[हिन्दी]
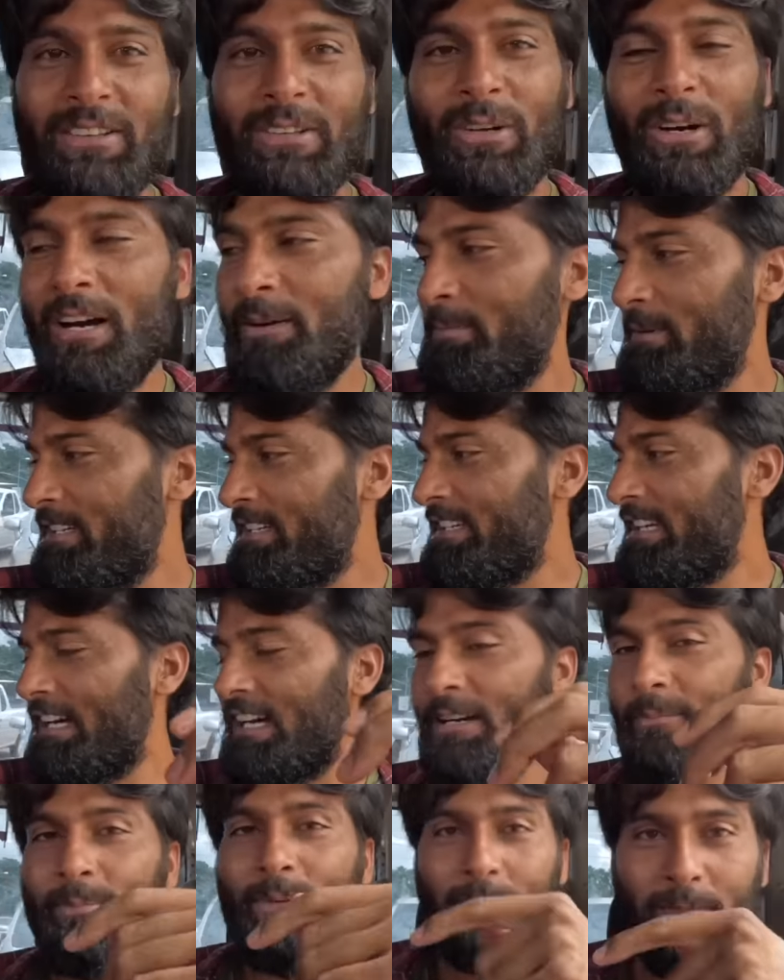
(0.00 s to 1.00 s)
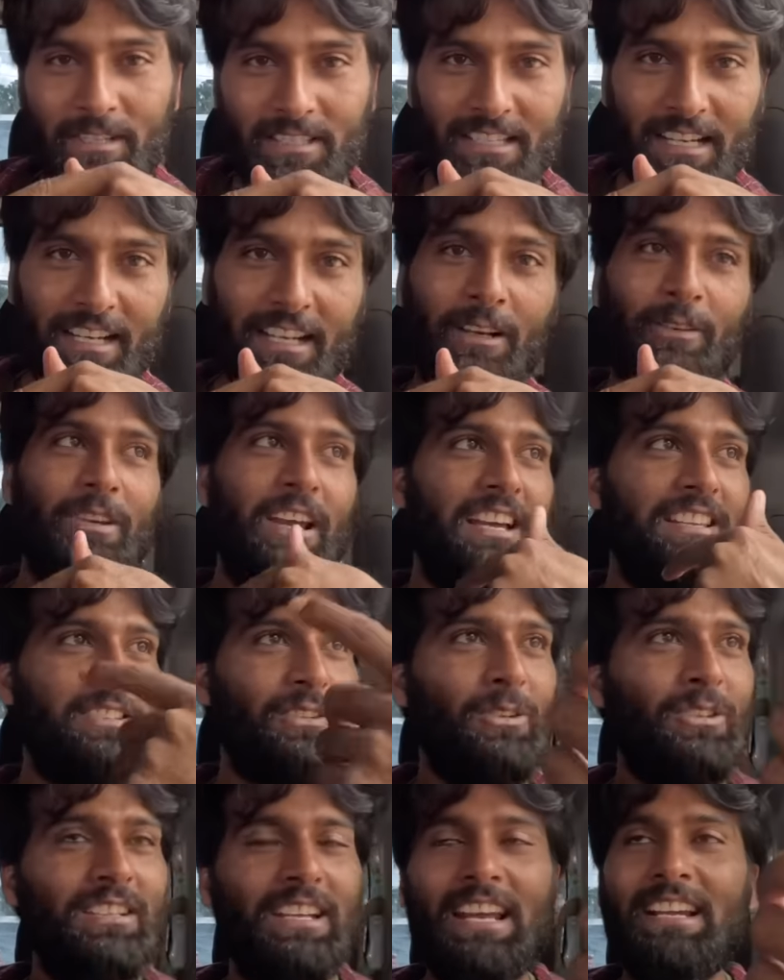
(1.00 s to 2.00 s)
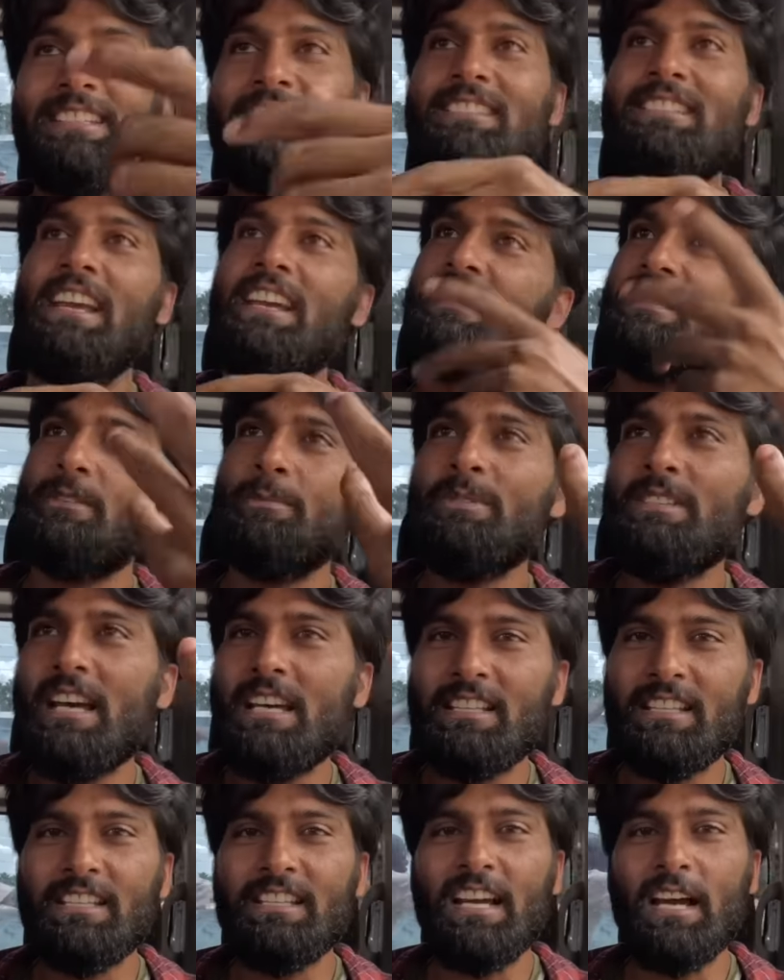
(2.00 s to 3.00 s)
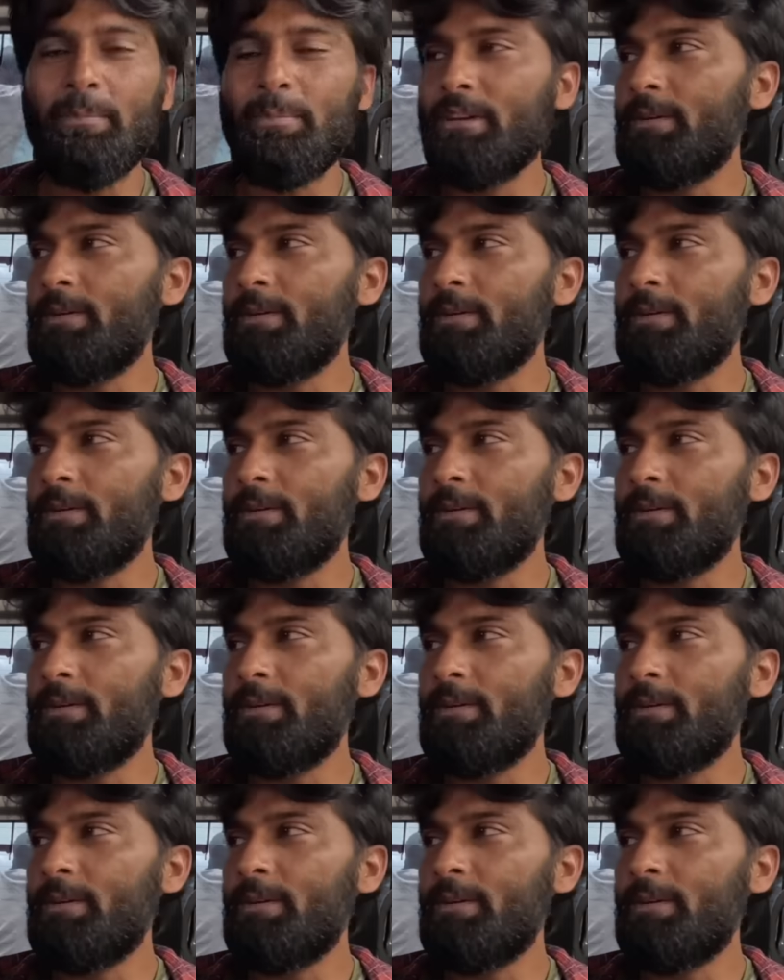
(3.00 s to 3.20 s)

तो अभी यहाँ पे मैं जा रहा हूँ यहाँ से कोई टैक्सी टैक्सी भी जाती है यहाँ